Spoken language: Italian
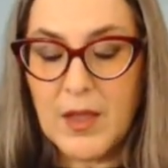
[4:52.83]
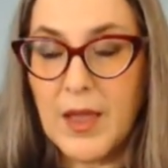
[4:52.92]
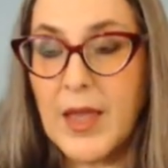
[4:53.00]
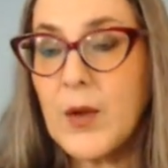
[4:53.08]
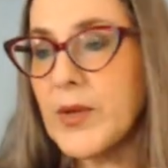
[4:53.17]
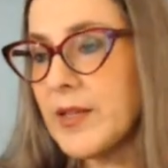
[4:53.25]

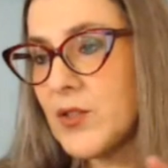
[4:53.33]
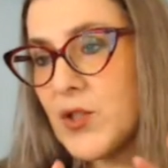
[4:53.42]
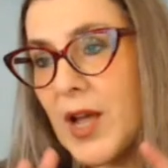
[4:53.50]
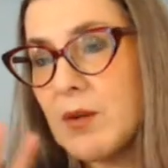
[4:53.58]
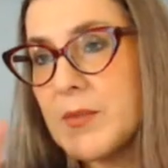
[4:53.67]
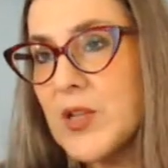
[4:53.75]
E qui
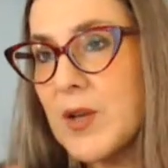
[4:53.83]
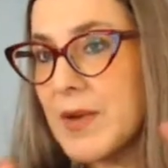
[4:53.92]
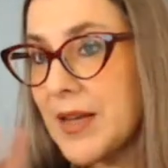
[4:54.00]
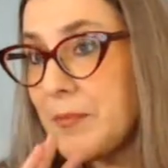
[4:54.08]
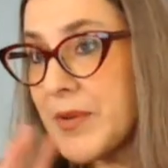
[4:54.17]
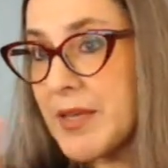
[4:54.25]
già cominciamo a
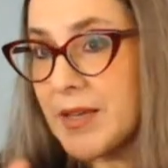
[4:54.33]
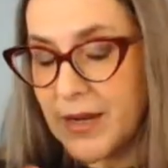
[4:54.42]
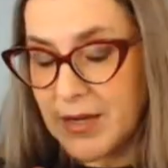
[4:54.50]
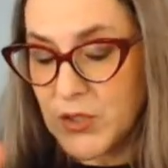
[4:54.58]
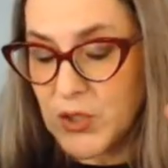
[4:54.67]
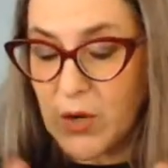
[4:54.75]
capire
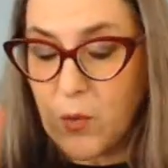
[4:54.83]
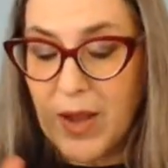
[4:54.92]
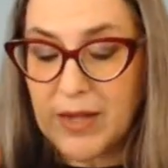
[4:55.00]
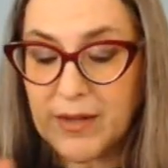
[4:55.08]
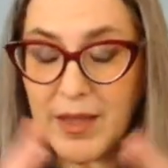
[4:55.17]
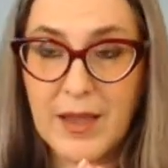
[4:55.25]
che c'è
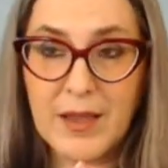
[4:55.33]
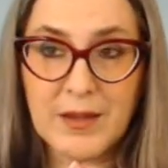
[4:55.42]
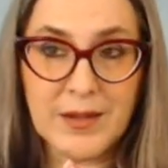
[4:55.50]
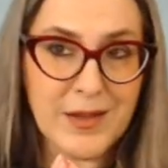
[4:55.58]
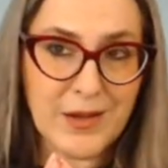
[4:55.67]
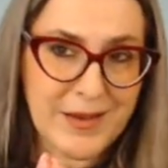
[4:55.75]
qualche,
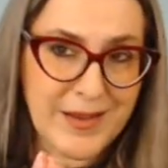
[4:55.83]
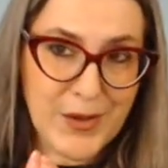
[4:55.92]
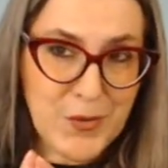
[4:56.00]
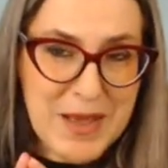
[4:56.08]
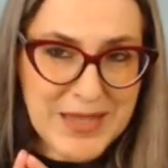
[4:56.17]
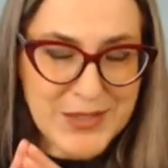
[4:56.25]
che, il
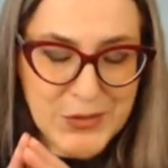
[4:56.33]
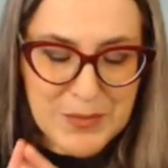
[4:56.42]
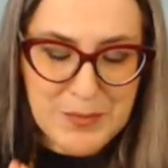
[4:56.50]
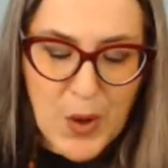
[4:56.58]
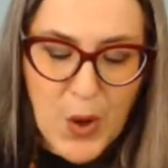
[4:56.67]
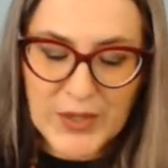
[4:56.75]
romanzo
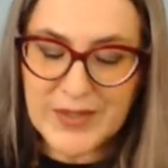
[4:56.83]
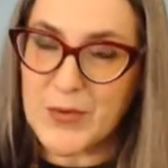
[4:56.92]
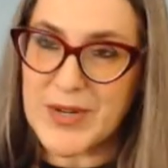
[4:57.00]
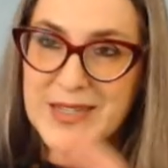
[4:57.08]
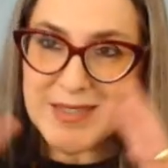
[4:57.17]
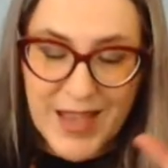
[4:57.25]
riporta
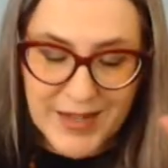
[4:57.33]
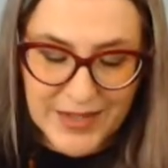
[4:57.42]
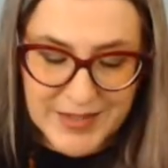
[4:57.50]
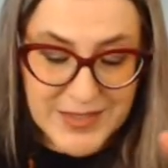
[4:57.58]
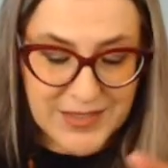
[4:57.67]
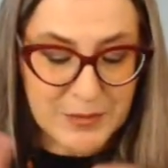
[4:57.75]
una serie
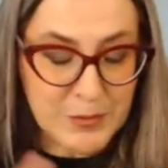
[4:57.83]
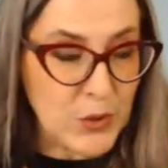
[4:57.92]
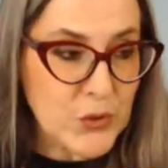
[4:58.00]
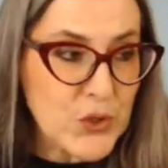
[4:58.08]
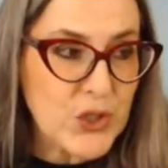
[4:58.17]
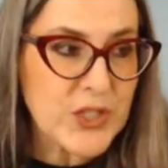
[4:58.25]
di
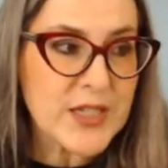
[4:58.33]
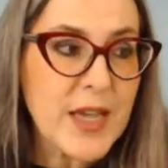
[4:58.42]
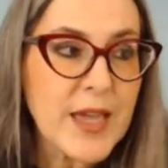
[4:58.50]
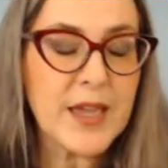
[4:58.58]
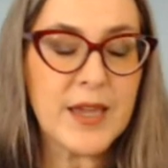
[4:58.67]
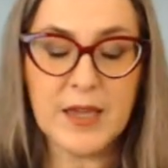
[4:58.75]

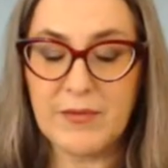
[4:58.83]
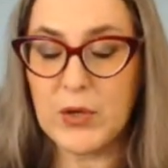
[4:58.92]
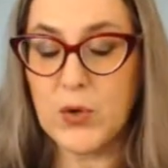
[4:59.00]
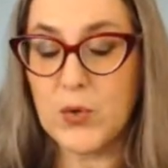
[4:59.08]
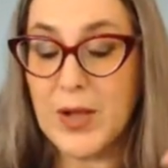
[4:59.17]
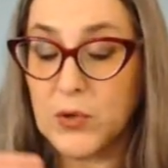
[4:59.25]
simbologie che
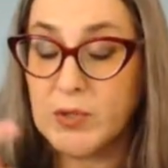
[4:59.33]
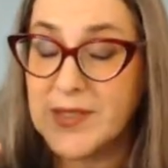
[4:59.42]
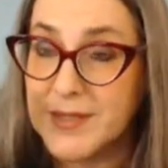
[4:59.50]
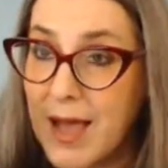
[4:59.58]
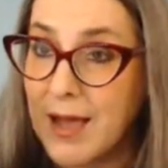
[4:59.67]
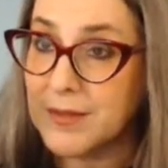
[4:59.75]
vengono
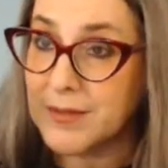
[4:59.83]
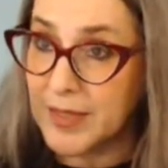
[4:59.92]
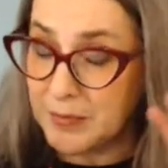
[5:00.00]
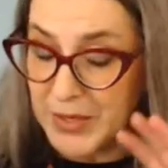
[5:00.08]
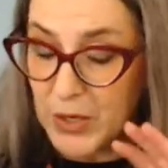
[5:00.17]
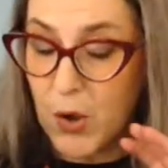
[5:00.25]

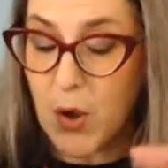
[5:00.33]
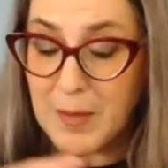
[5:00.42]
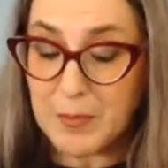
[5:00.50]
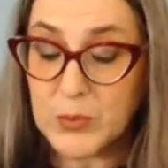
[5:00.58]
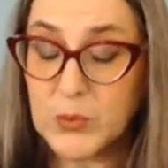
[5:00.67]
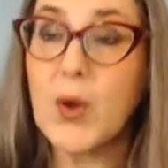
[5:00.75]
accostate però
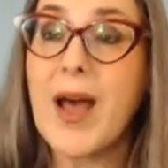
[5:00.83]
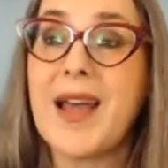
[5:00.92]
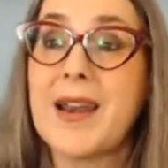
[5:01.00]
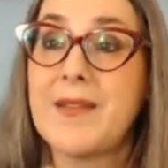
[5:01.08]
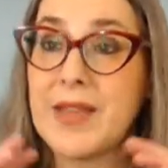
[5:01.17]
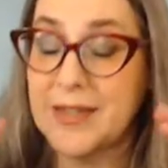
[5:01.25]
appunto
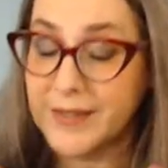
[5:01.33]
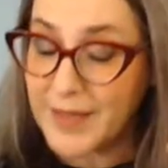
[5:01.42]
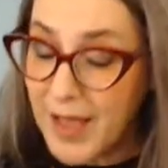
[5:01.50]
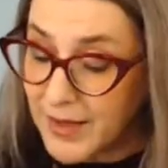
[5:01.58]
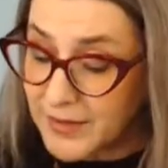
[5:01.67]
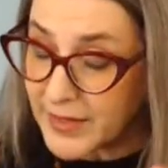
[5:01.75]
alla
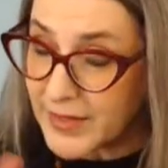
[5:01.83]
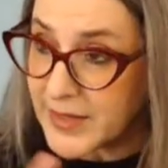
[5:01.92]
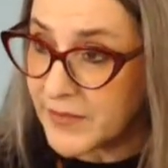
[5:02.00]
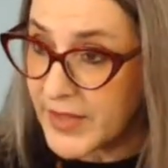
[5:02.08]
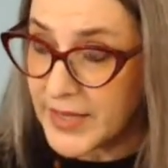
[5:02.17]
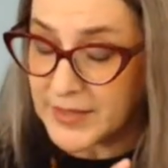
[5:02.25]
verità degli
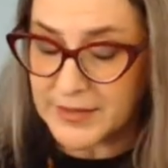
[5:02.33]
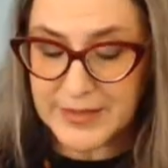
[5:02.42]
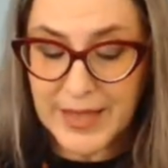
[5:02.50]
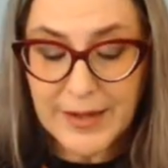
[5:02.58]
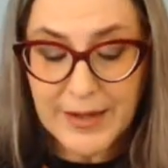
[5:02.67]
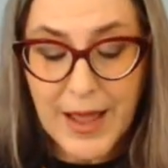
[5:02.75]
eventi
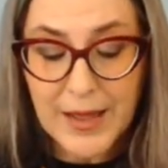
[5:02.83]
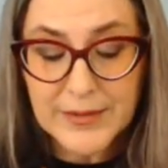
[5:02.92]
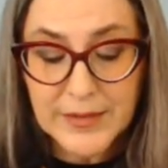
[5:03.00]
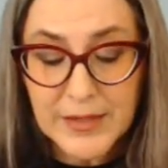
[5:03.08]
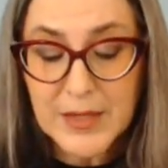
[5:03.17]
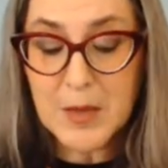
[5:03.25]

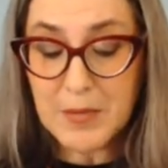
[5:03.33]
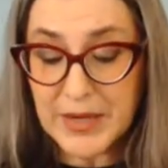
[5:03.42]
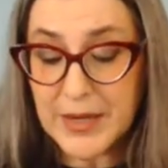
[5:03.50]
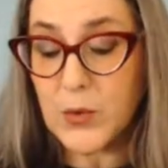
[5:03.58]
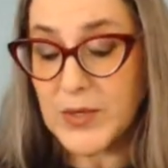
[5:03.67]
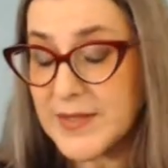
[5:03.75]
narrati,
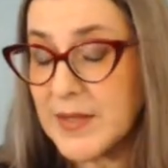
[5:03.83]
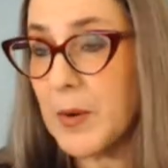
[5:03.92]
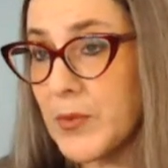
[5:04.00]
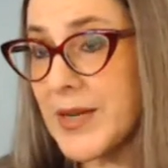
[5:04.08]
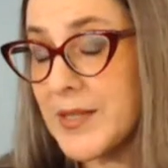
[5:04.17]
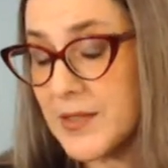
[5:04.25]
perché questa è
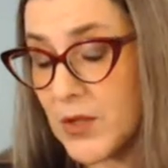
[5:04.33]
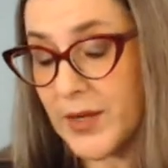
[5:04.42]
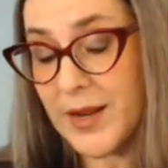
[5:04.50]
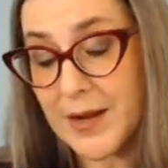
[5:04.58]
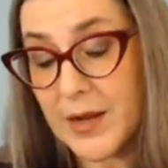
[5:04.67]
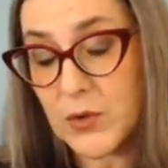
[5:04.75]
una
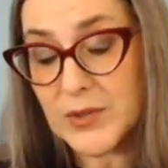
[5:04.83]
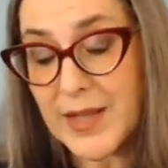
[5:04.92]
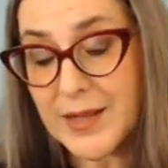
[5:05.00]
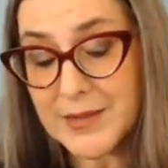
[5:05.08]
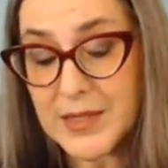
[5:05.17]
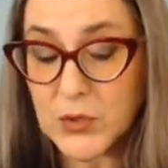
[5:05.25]
storia
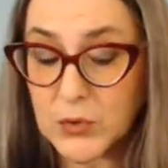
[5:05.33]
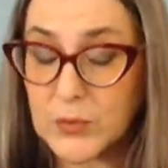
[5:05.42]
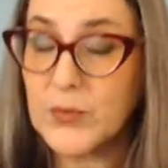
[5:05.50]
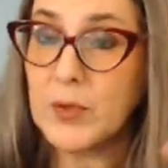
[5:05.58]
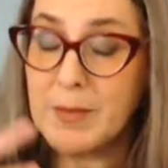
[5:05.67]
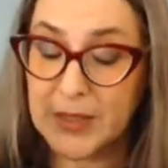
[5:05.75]
raccontata sotto
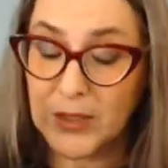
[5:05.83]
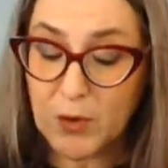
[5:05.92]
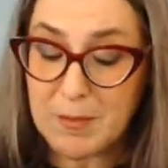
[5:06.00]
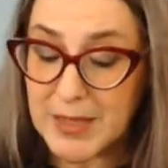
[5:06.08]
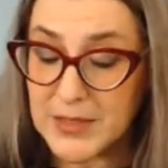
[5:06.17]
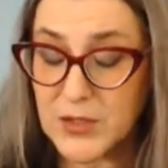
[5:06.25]
forma di
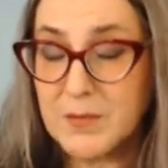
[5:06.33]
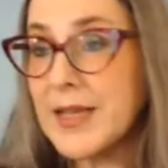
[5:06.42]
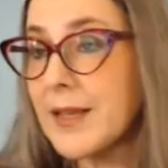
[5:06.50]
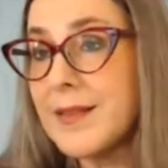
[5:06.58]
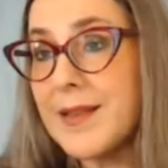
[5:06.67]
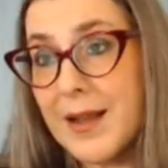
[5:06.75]
romanzo, ma
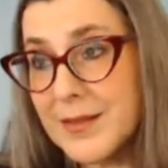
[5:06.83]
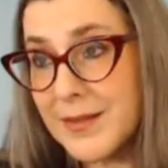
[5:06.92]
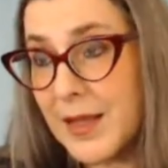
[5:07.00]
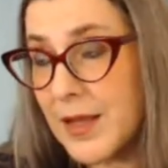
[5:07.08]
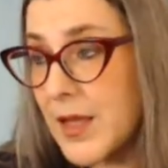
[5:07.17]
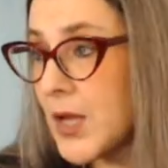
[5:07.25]
che
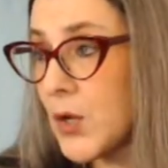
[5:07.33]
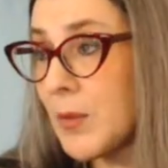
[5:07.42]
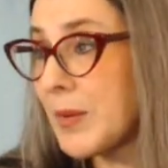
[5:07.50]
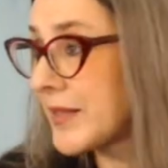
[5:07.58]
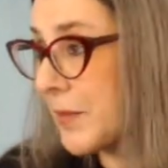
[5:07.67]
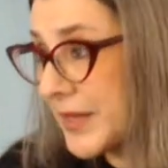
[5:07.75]
tratta
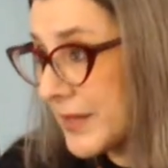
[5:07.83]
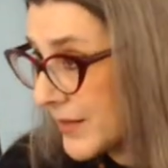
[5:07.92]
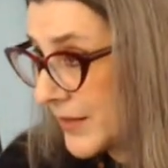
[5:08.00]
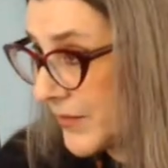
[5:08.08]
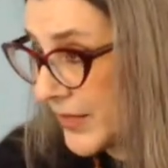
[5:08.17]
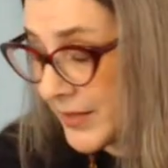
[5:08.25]
completamente
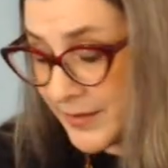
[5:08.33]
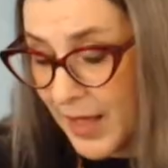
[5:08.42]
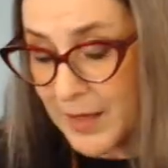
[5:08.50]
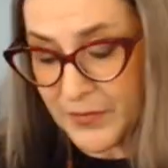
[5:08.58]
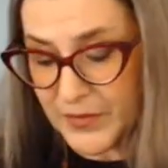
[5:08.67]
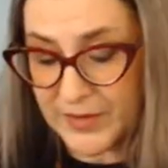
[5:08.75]
di
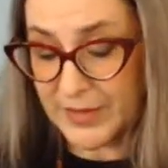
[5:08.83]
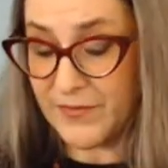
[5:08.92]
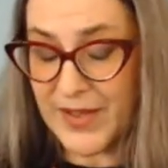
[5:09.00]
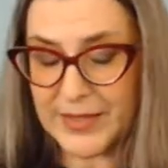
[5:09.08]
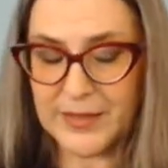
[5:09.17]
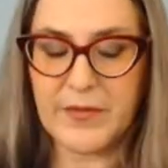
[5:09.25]
verità, di, di
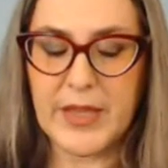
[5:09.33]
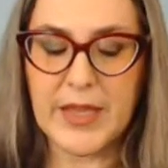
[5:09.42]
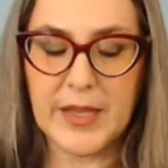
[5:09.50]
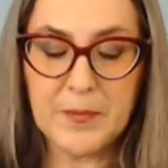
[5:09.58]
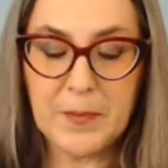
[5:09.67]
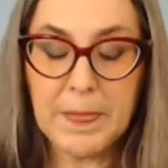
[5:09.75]
fatti
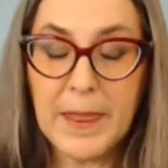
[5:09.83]
veri.